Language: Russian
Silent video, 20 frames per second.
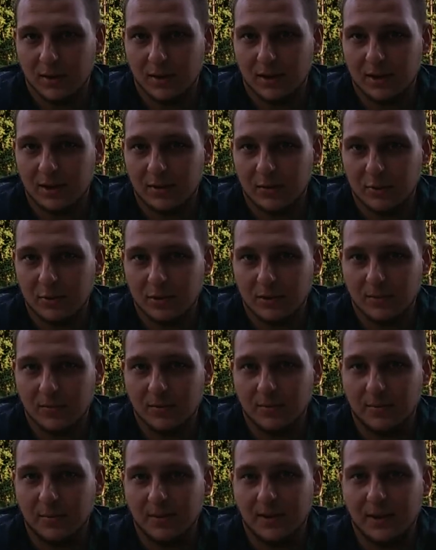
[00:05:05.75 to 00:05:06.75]
Это нужно
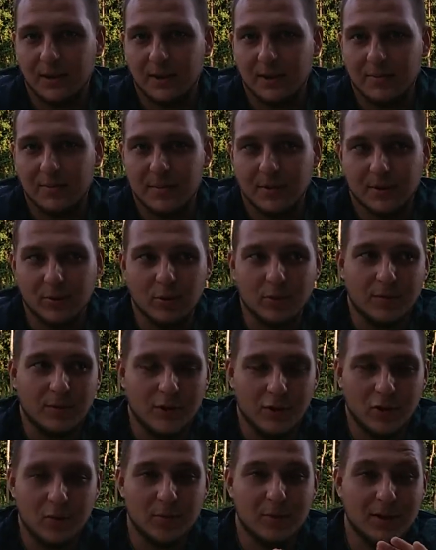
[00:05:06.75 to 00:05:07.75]
подходить под тот
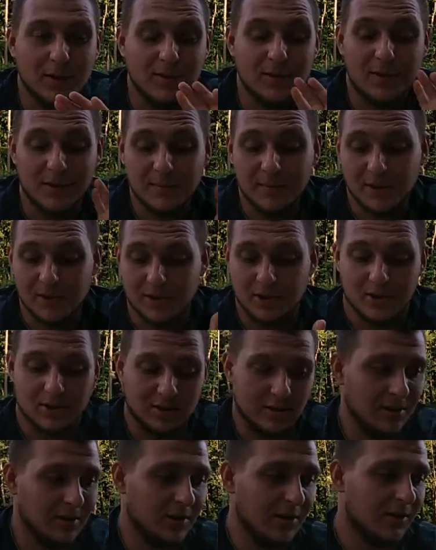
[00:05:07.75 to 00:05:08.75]
водоем, где вы
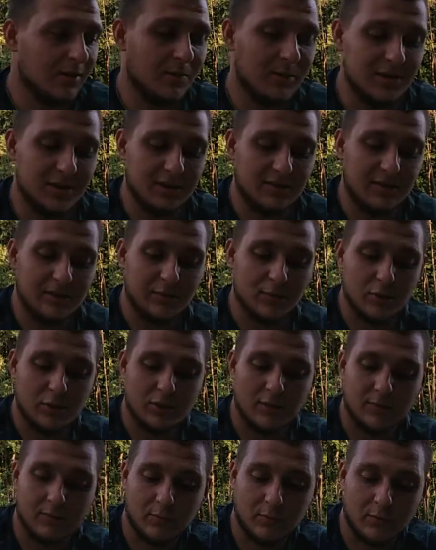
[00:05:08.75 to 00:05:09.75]
рыбачите. В большинстве
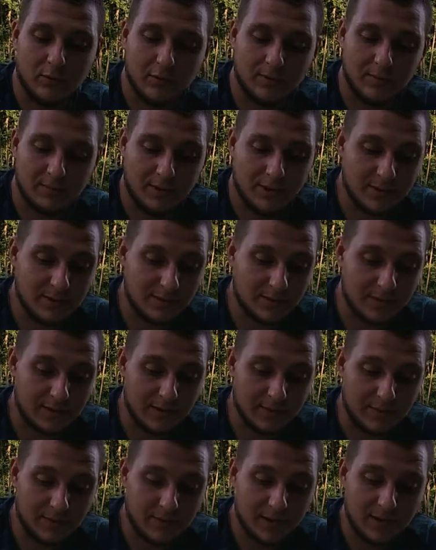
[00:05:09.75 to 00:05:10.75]
случаев он нам, в принципе,
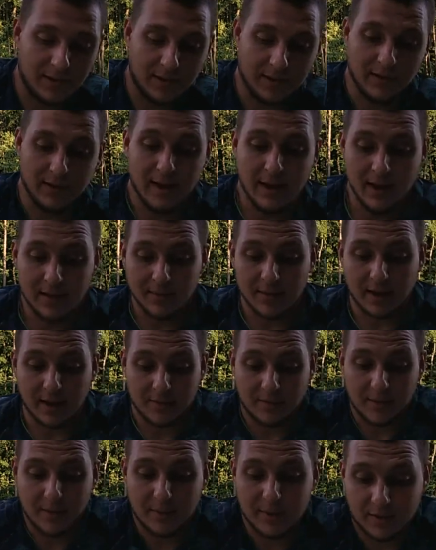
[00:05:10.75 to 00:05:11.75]
всегда помогает. Так,
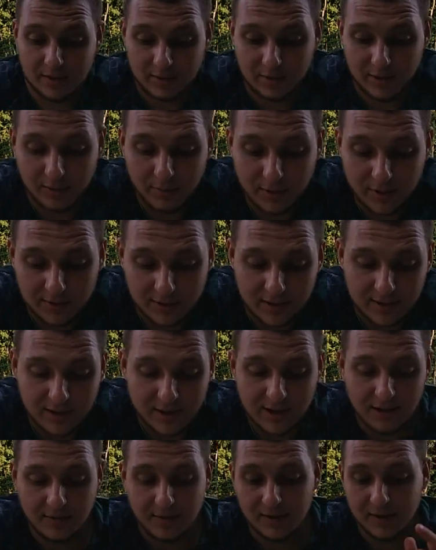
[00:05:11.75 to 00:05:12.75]
мы бацаем. У нас здесь
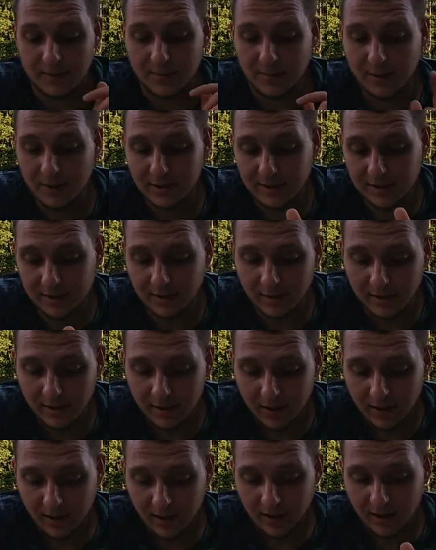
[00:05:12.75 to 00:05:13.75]
три вида пельца,
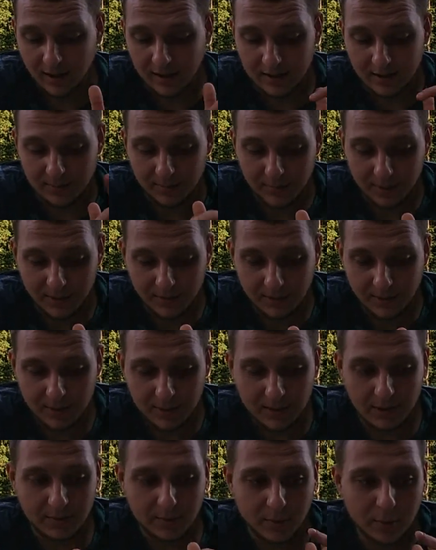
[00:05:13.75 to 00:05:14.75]
один
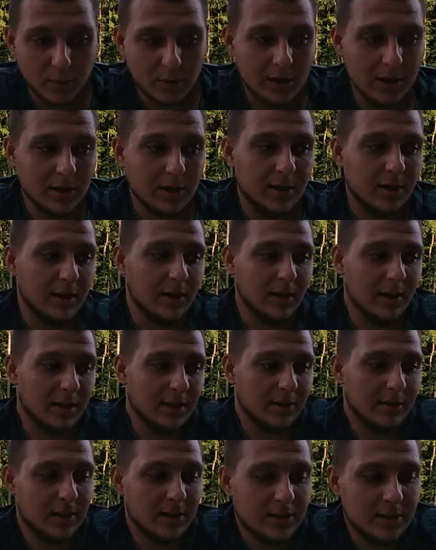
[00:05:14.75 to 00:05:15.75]
перебитый, бойлики.
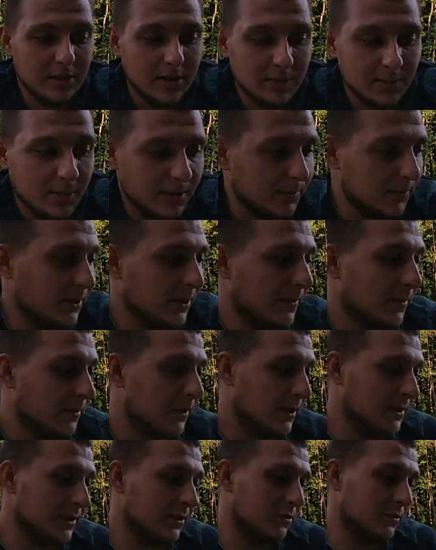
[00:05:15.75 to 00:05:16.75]
Также, ребят, было бы
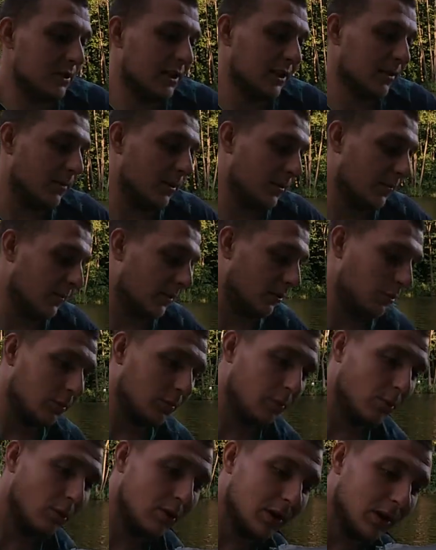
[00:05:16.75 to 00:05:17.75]
классно сюда добавить тот
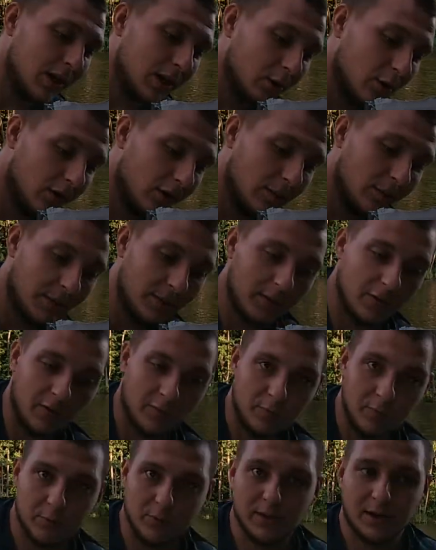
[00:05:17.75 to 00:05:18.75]
бойл, на который, к примеру,
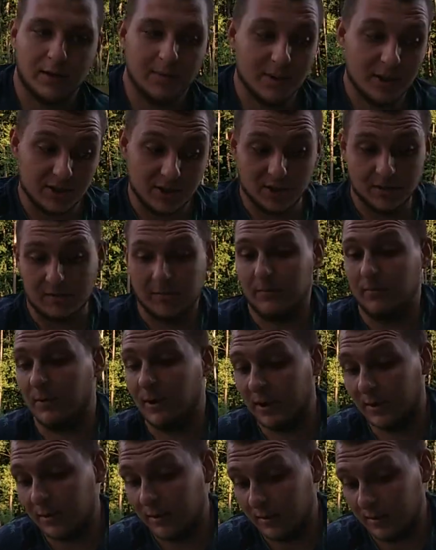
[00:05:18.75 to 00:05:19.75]
вы будете рыбачить там,
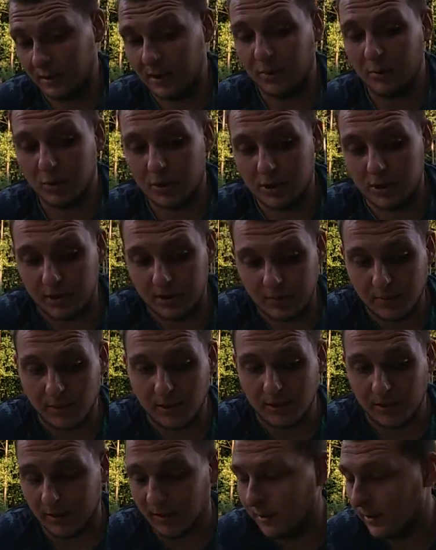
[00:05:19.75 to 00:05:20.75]
на, на той же
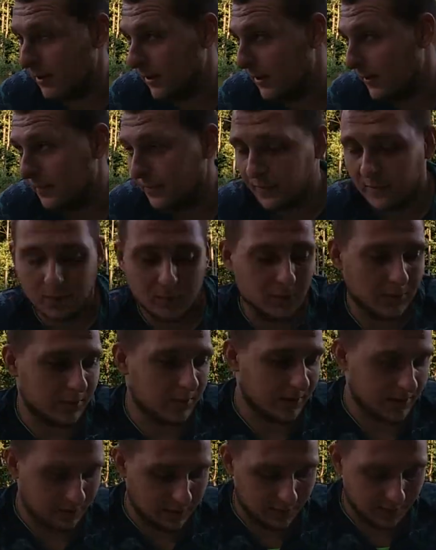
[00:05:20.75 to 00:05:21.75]
рыбалке. Ну,
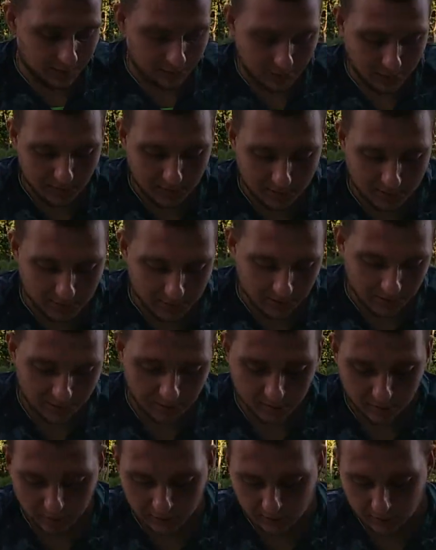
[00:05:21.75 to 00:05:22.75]
вот я сегодня буду рыбачить
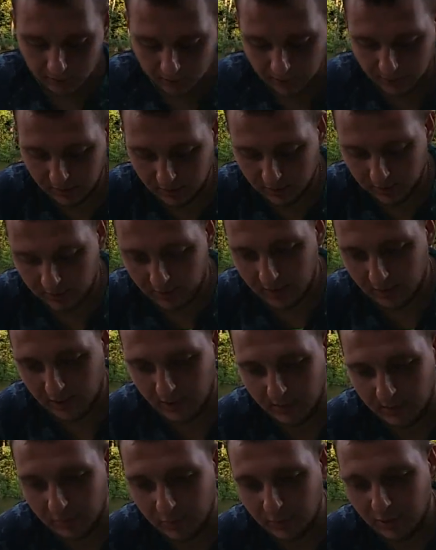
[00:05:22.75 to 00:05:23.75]
тоже вот на
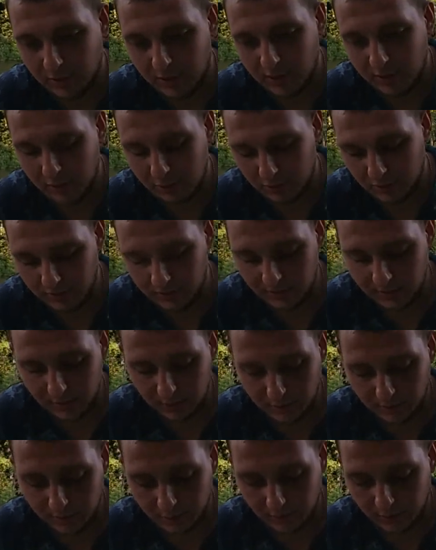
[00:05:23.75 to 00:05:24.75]
такие бойлики. Я тоже
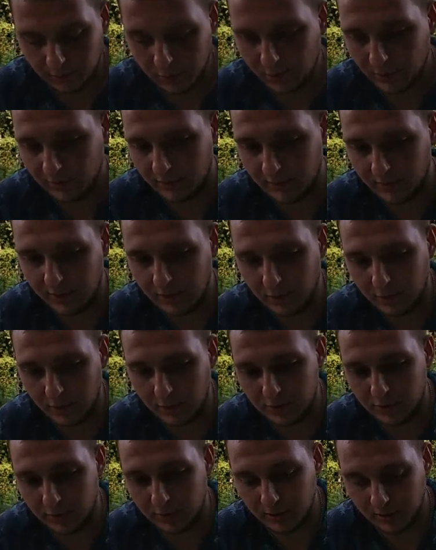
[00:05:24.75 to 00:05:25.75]
возьму пару бойлов, кину
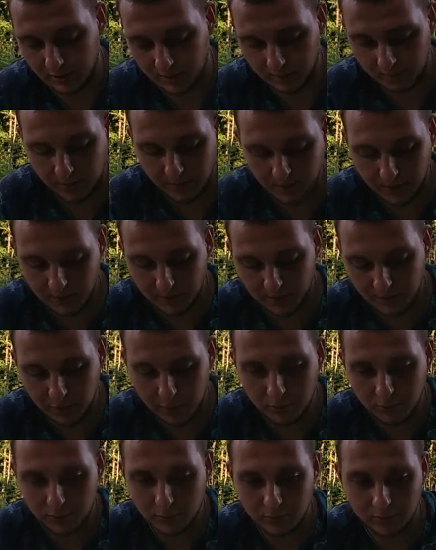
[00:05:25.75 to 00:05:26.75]
их сюда,
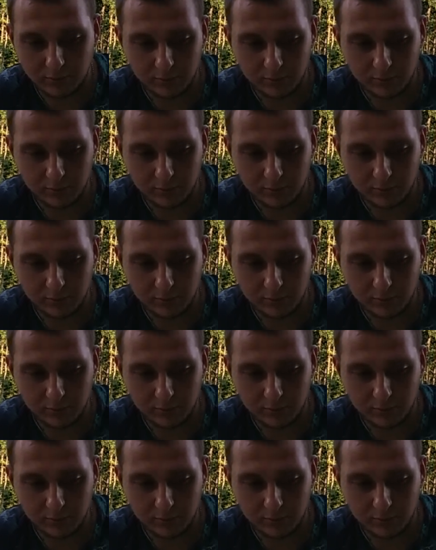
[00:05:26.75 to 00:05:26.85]
перебью.